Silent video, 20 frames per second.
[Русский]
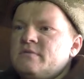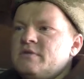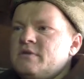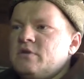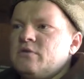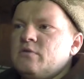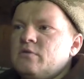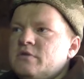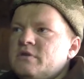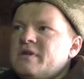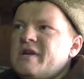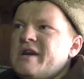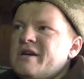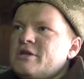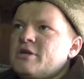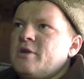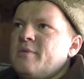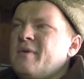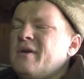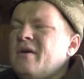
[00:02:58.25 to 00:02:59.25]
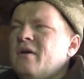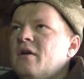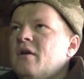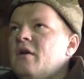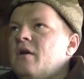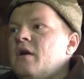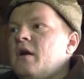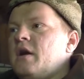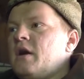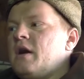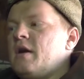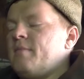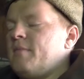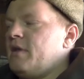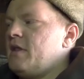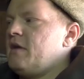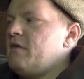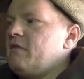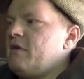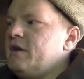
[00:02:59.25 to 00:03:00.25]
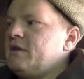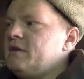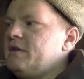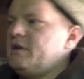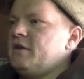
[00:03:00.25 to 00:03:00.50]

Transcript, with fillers: стянул стяжками. Ага, маловато.